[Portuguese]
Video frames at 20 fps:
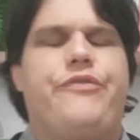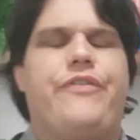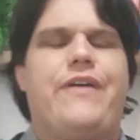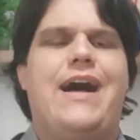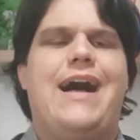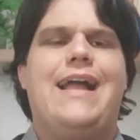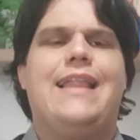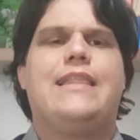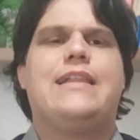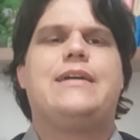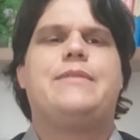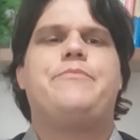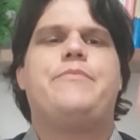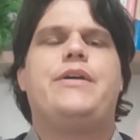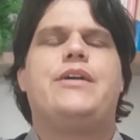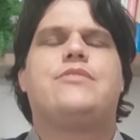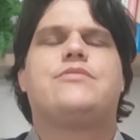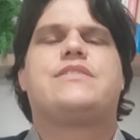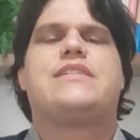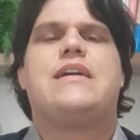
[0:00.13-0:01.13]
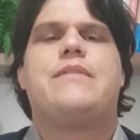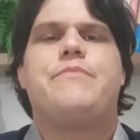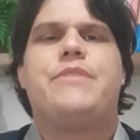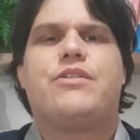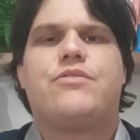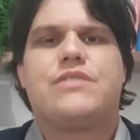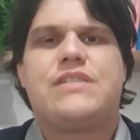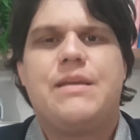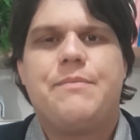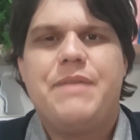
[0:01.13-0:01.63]
Fala, meus
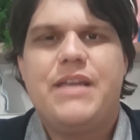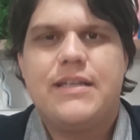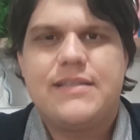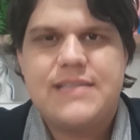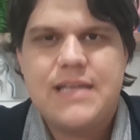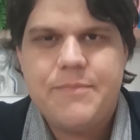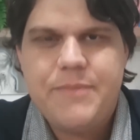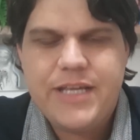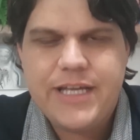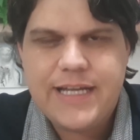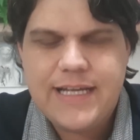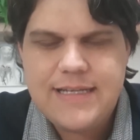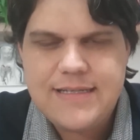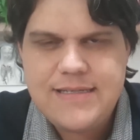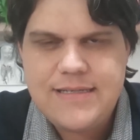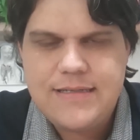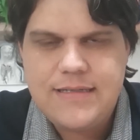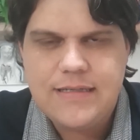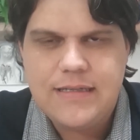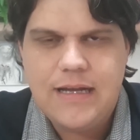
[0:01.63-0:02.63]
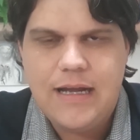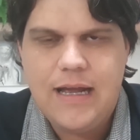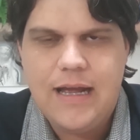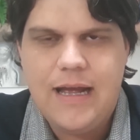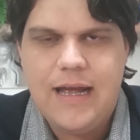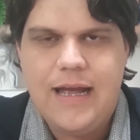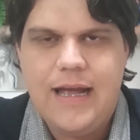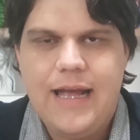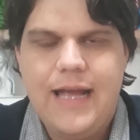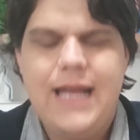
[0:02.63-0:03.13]
amigos e minhas amigas.
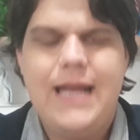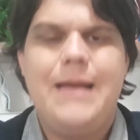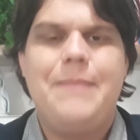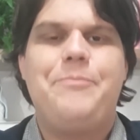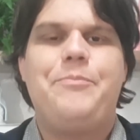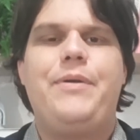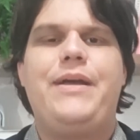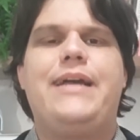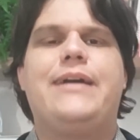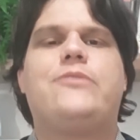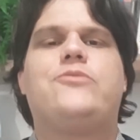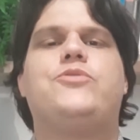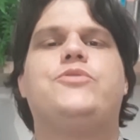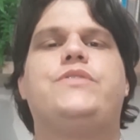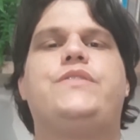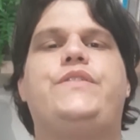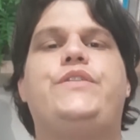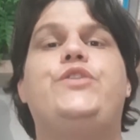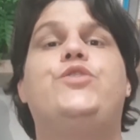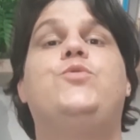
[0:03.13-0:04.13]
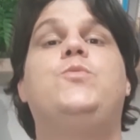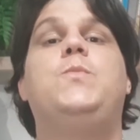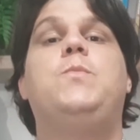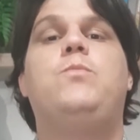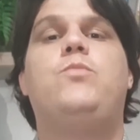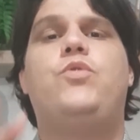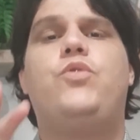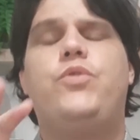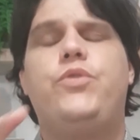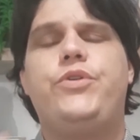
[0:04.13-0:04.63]
Repercutiu
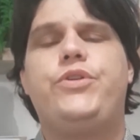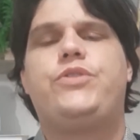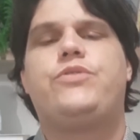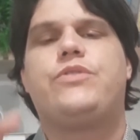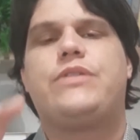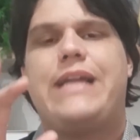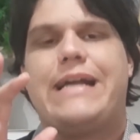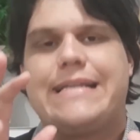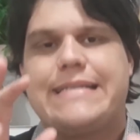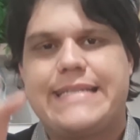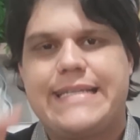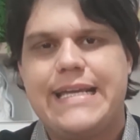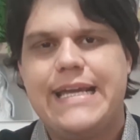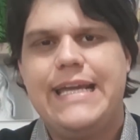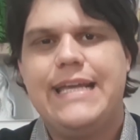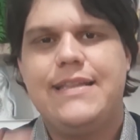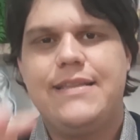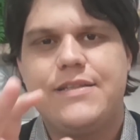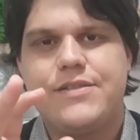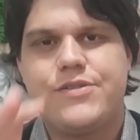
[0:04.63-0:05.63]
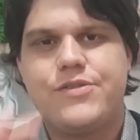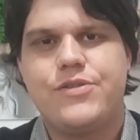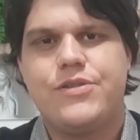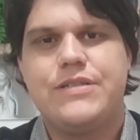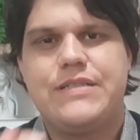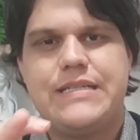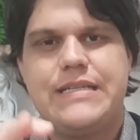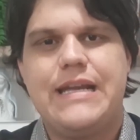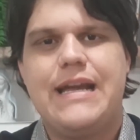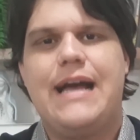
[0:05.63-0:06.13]
muito nas redes
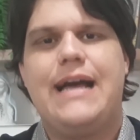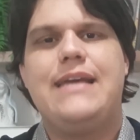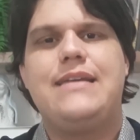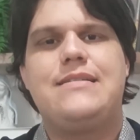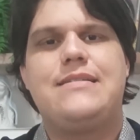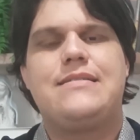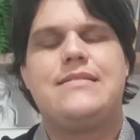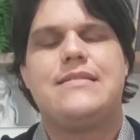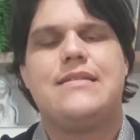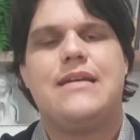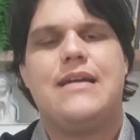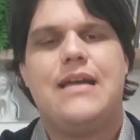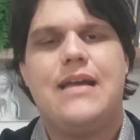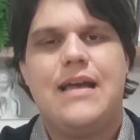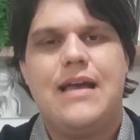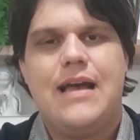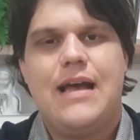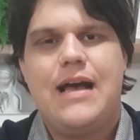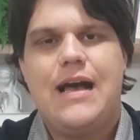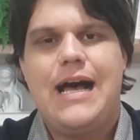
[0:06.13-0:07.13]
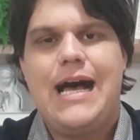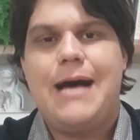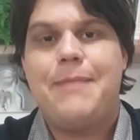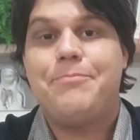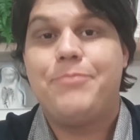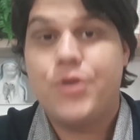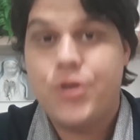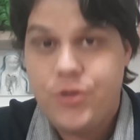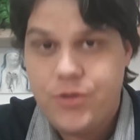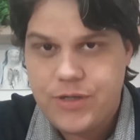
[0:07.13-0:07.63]
sociais a
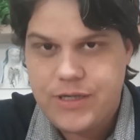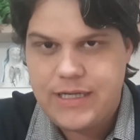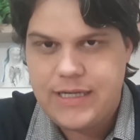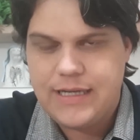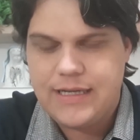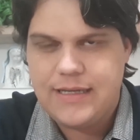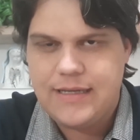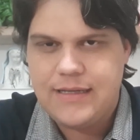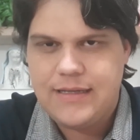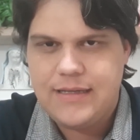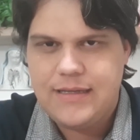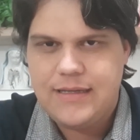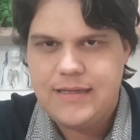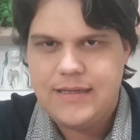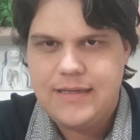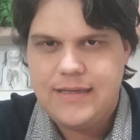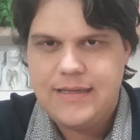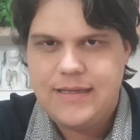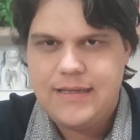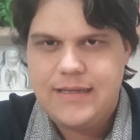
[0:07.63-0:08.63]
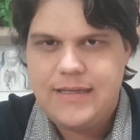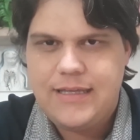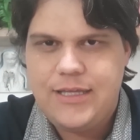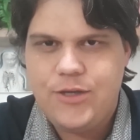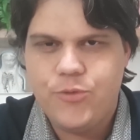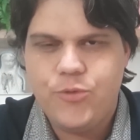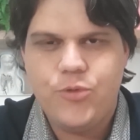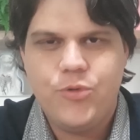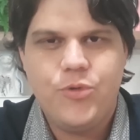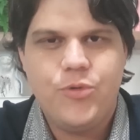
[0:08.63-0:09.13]
bronca que
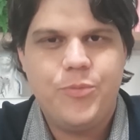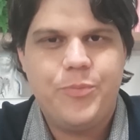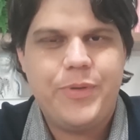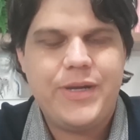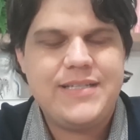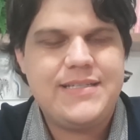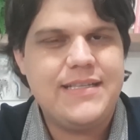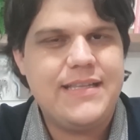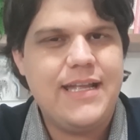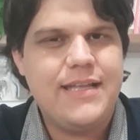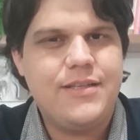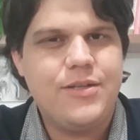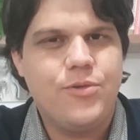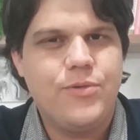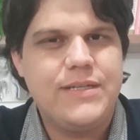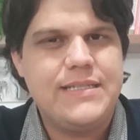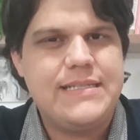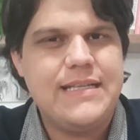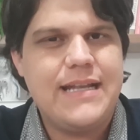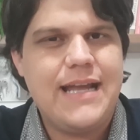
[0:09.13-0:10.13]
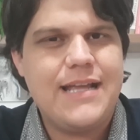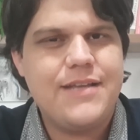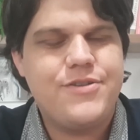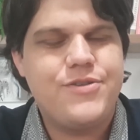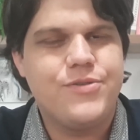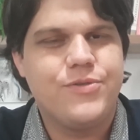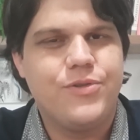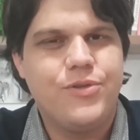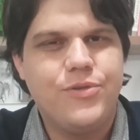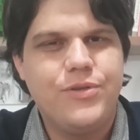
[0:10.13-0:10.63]
o presidente Luiz
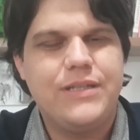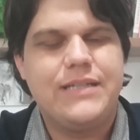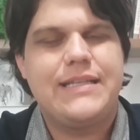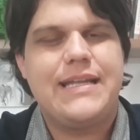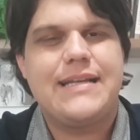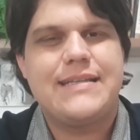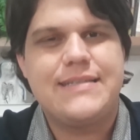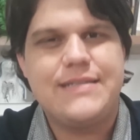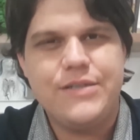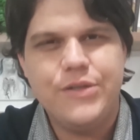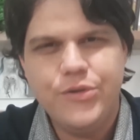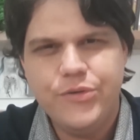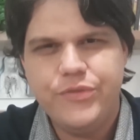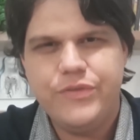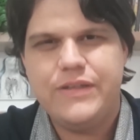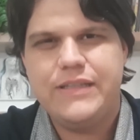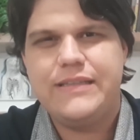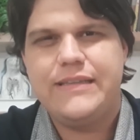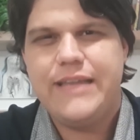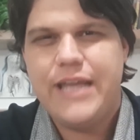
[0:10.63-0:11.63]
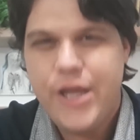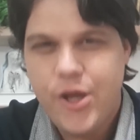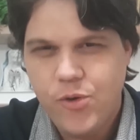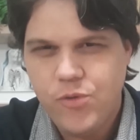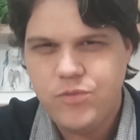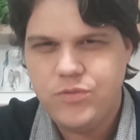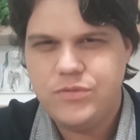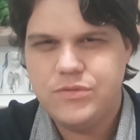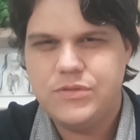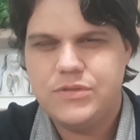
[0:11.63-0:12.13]
Inácio Lula da Silva
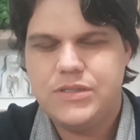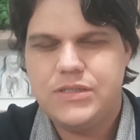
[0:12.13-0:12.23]
deu